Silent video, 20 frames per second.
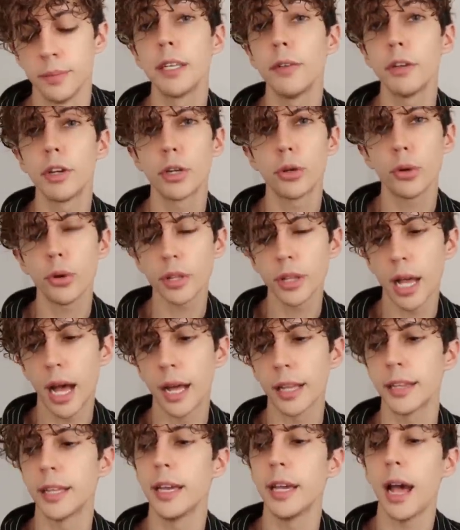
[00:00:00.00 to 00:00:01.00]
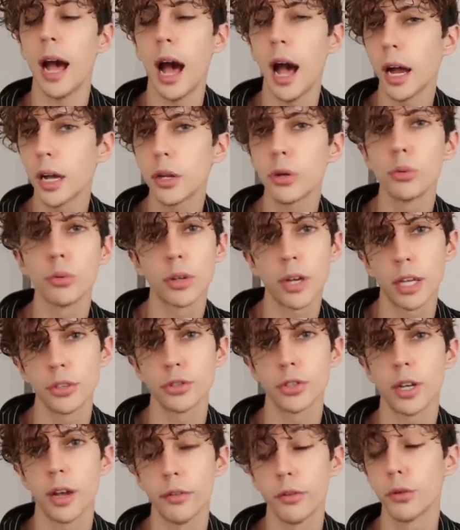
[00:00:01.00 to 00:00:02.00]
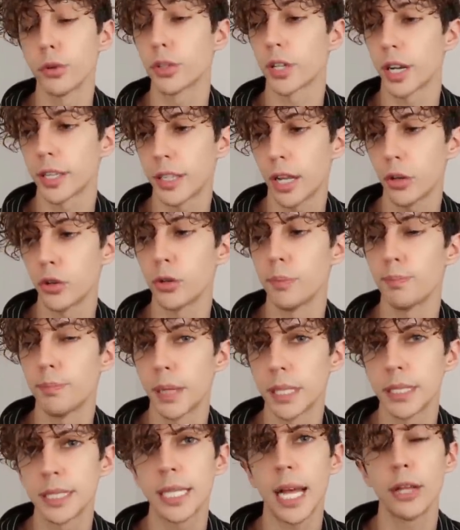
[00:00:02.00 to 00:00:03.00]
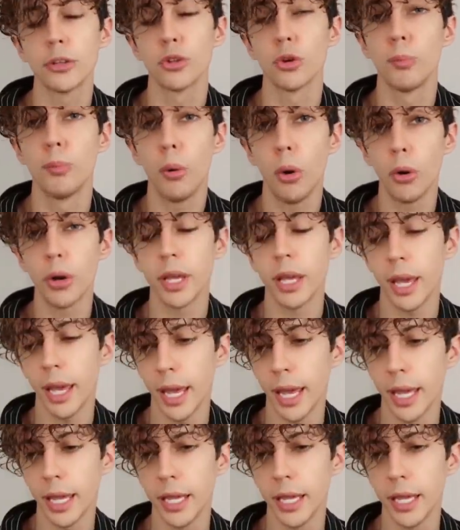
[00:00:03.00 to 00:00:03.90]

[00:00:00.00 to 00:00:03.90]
Se vi ricordate, anche un caso che avevo trattato in passato, Boy